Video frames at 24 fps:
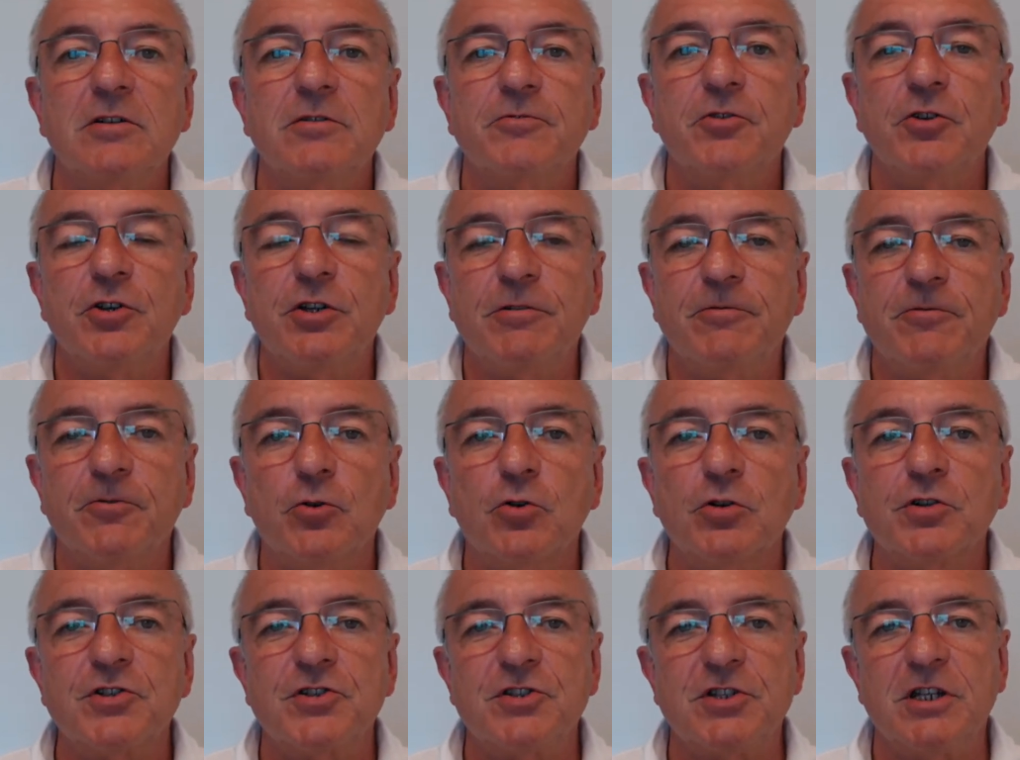für ihn
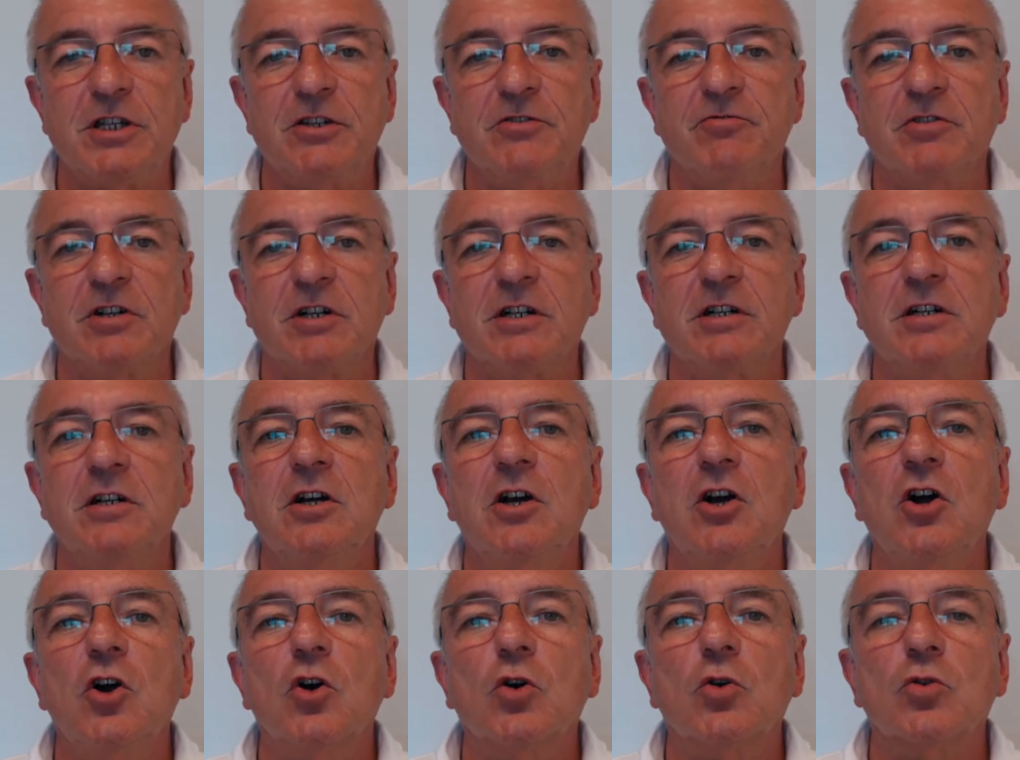vorgesehen war
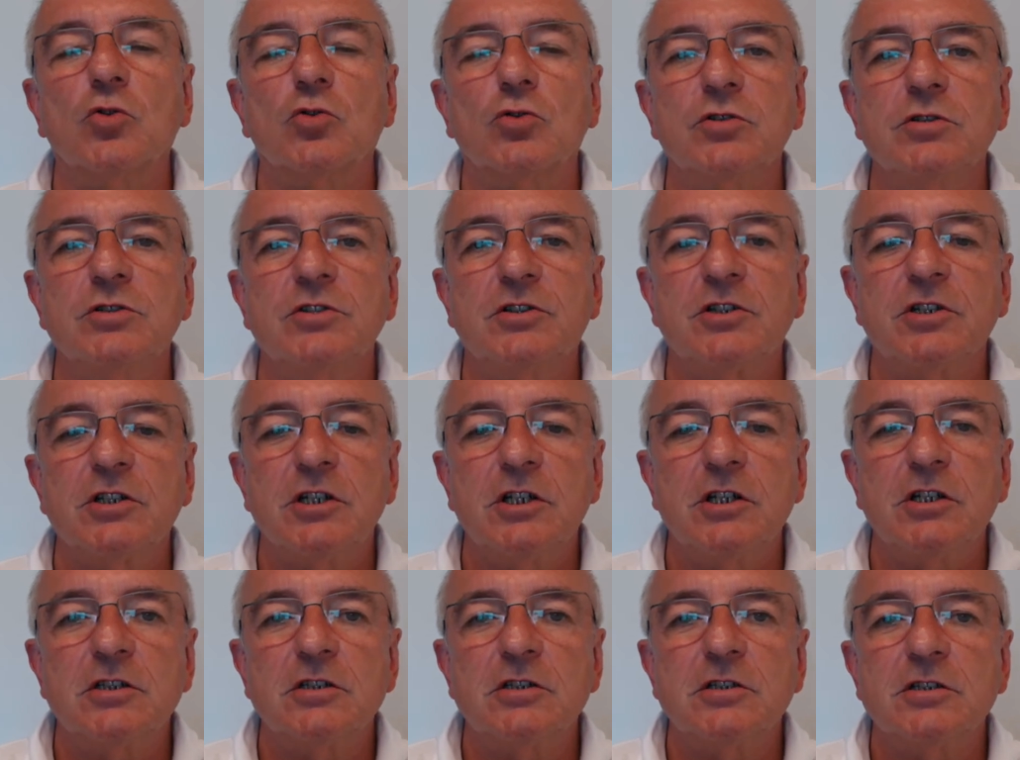und
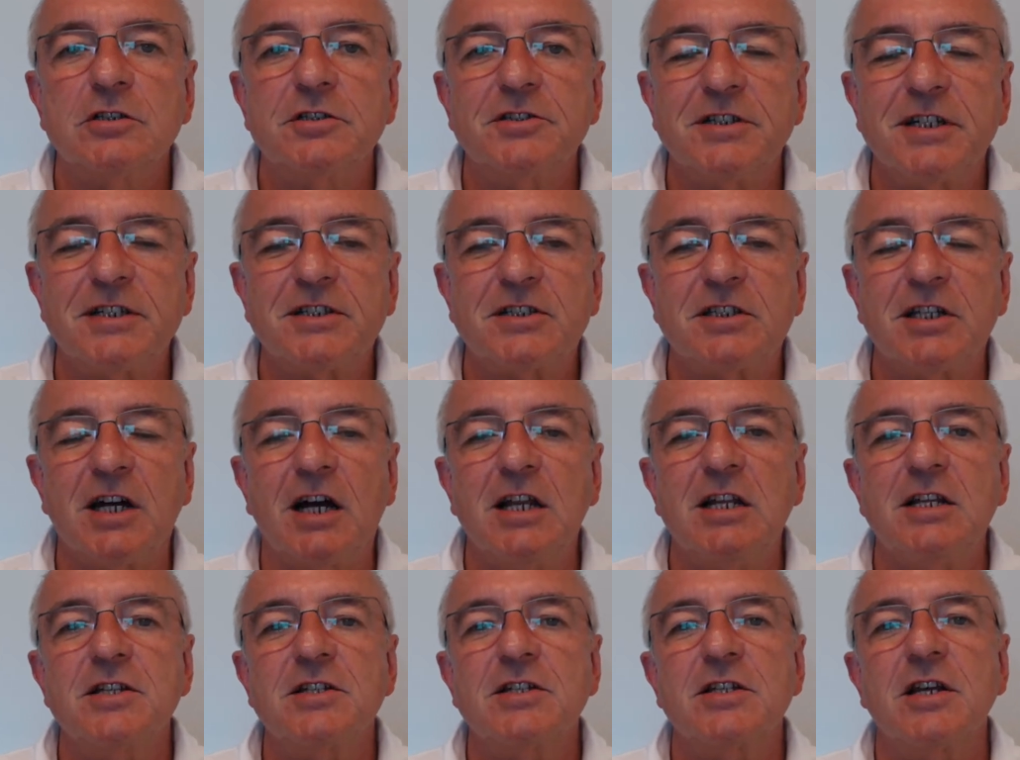äh, setzte
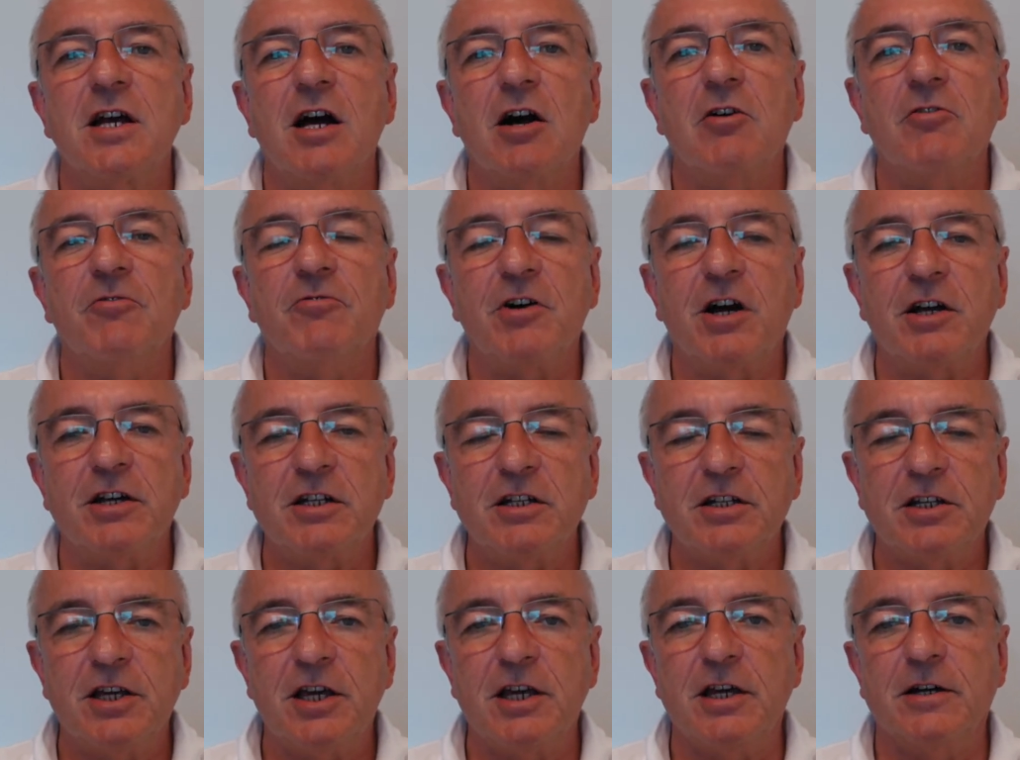alles auf
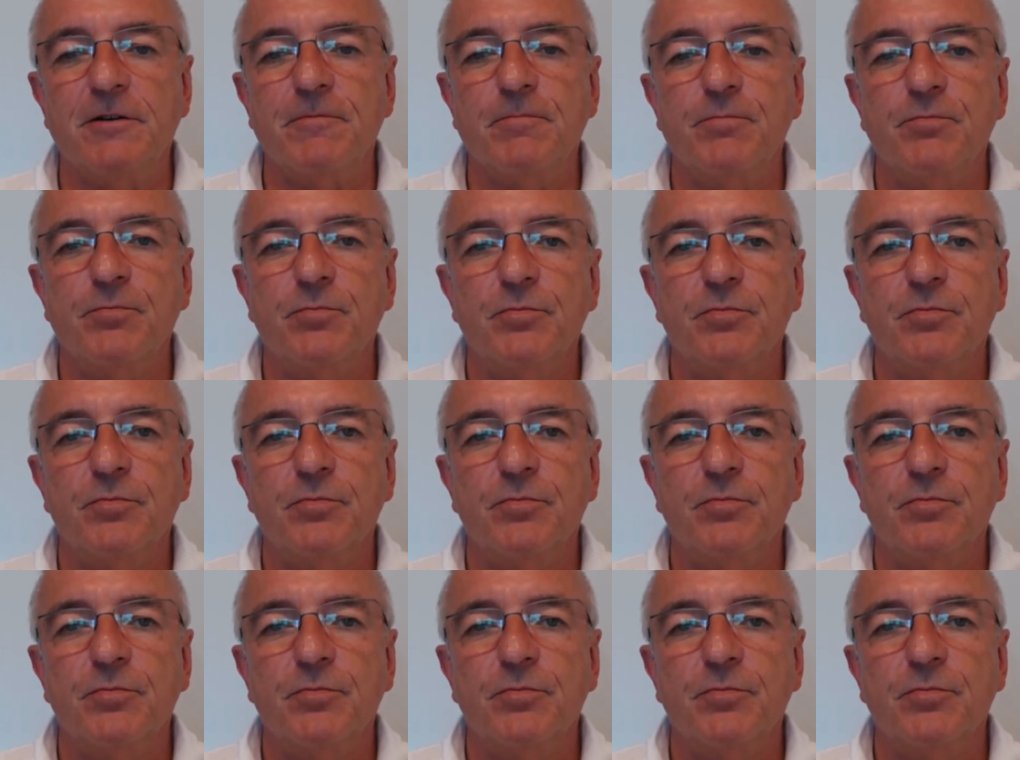Agile Care.